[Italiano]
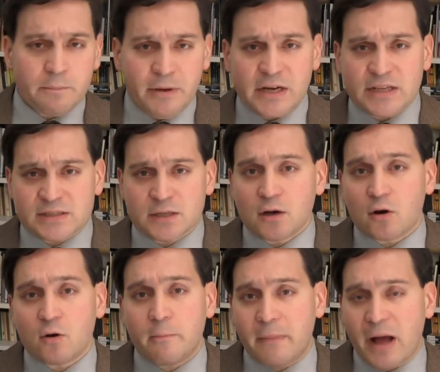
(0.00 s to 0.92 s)
perché se no
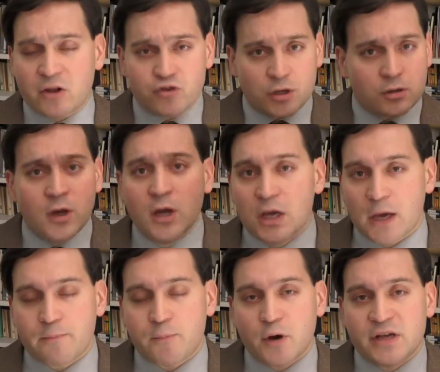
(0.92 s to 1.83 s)
non mangiano,
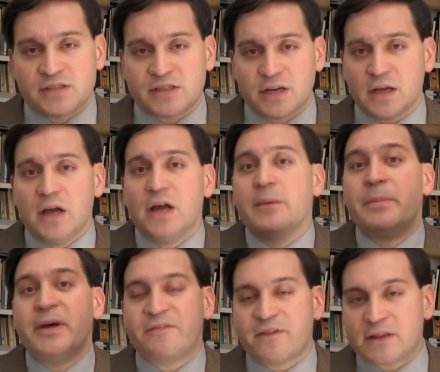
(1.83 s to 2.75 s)
che può essere
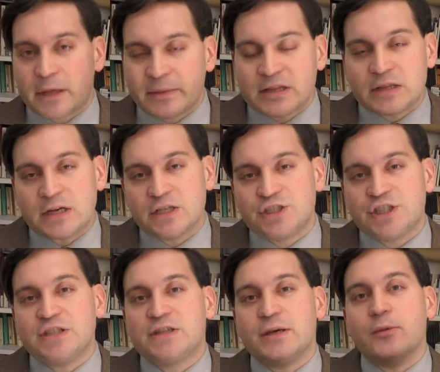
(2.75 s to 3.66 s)
perfettamente
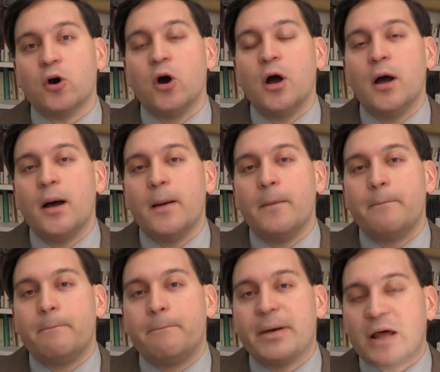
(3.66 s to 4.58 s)
legittimo,
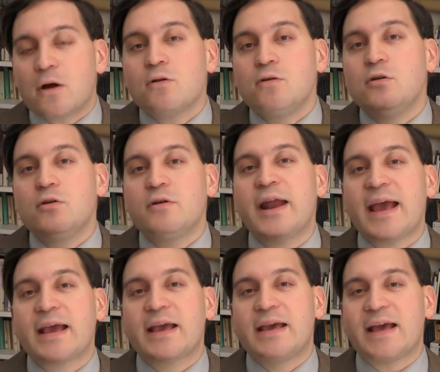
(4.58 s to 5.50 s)
però non
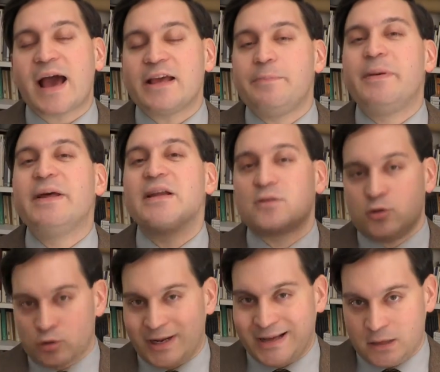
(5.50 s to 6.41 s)
è che hai
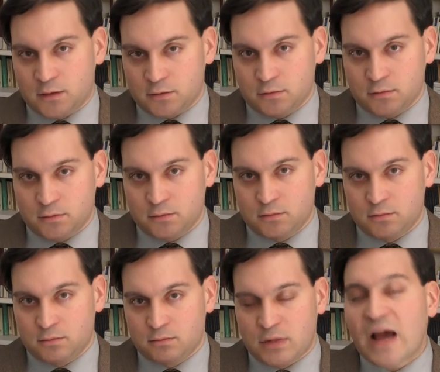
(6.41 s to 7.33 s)
perdonato,
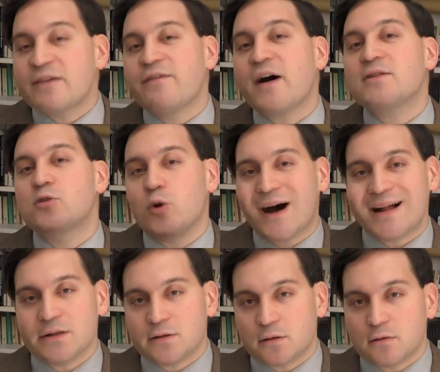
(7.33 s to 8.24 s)
hai fatto
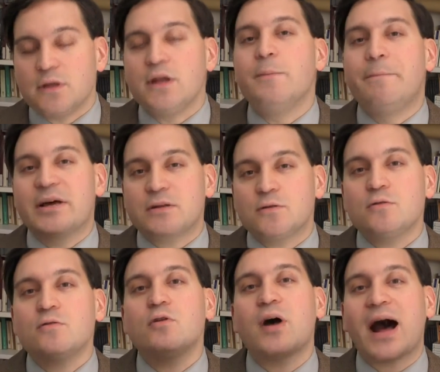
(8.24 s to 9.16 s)
altro, il
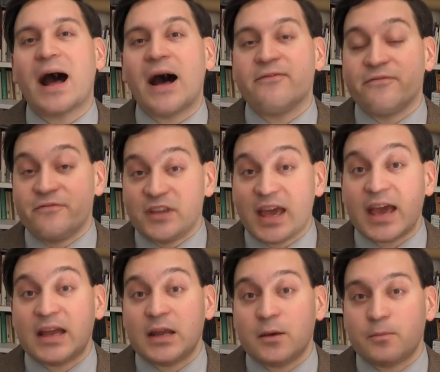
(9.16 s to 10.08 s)
perdono
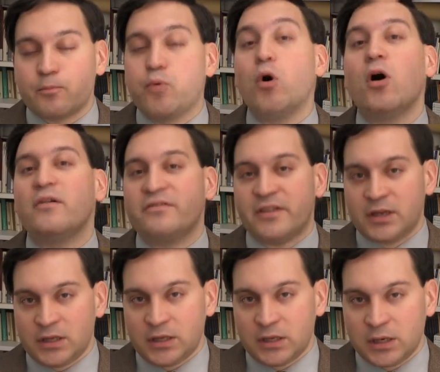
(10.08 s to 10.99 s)
avviene, può
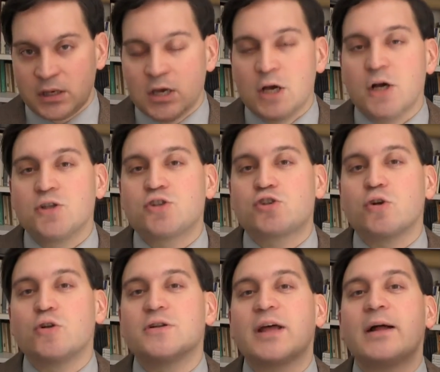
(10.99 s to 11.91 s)
avvenire
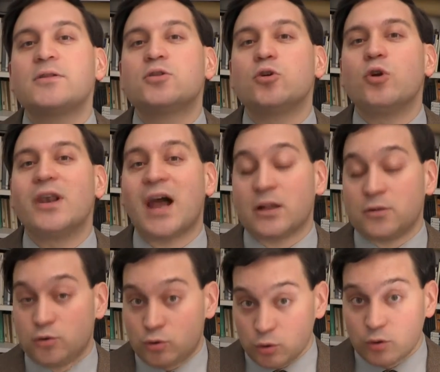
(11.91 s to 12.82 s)
soltanto
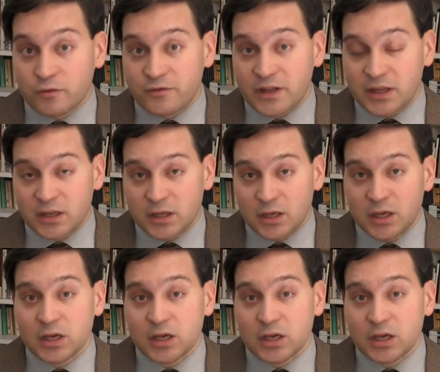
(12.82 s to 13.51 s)
laddove